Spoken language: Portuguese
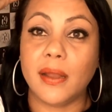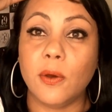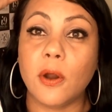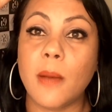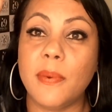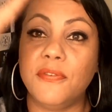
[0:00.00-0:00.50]
na
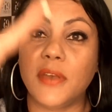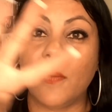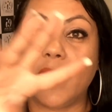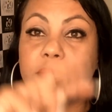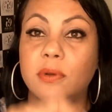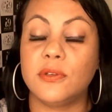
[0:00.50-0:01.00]
Europa, fiquei
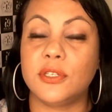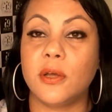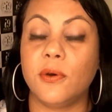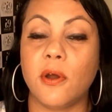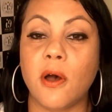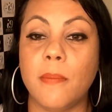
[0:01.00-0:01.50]
quatro anos
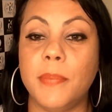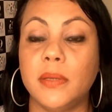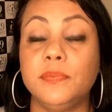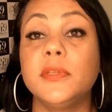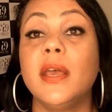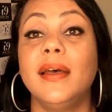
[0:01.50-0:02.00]
na
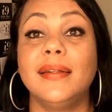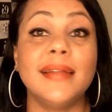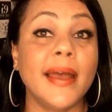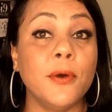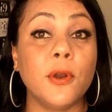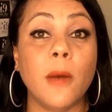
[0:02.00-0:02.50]
Europa.
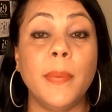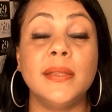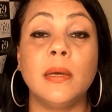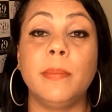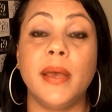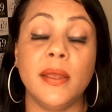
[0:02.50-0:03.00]
Na Europa
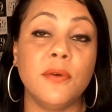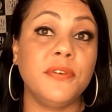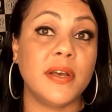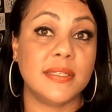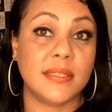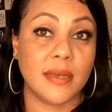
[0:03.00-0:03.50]
também eu
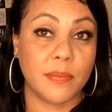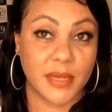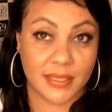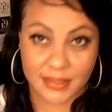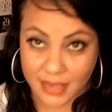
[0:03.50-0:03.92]
fazia minhas